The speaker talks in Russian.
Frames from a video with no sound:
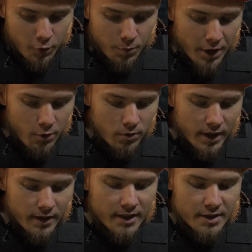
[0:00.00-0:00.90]
в тот
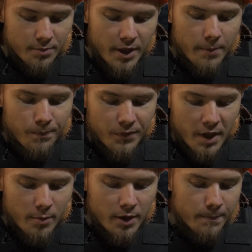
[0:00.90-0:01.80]
период, когда тебе
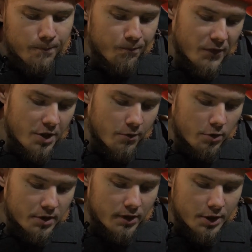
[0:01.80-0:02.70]
не было
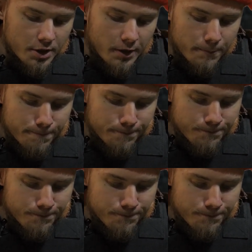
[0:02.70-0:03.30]
ничего слышно.